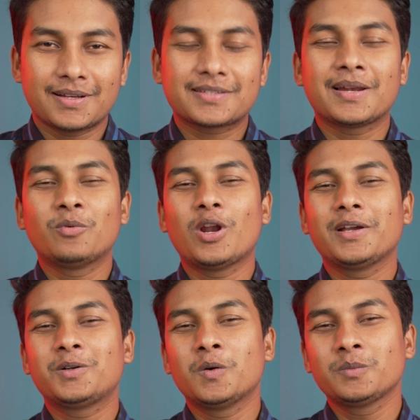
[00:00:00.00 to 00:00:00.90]
আসসালামু
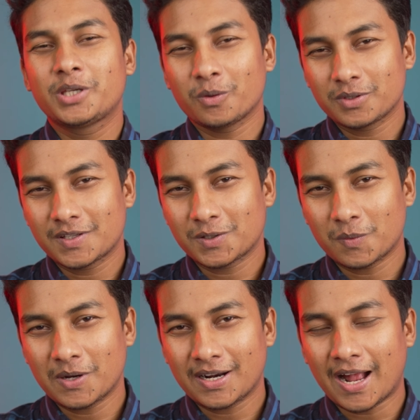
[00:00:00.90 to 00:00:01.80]
আলাইকুম কী অবস্থা
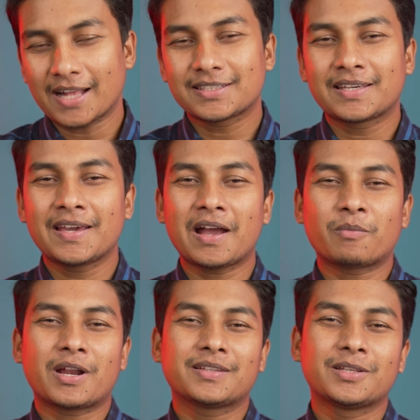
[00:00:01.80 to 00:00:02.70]
সবার আজকে
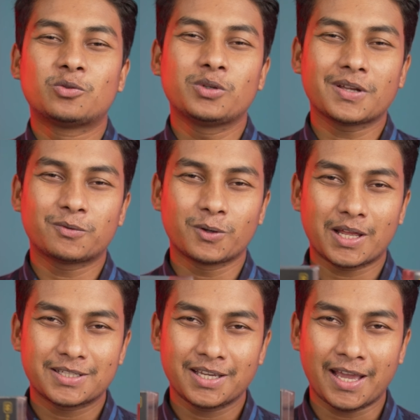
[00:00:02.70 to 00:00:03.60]
আমার হাতে দুইটা ফোন
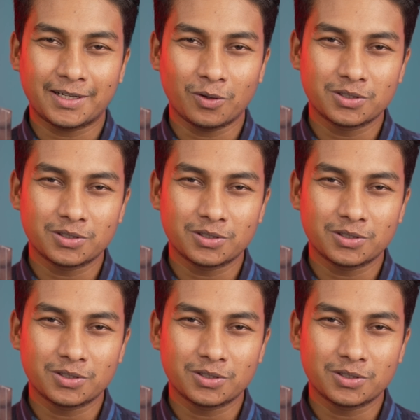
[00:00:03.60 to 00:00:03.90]
আছে একটা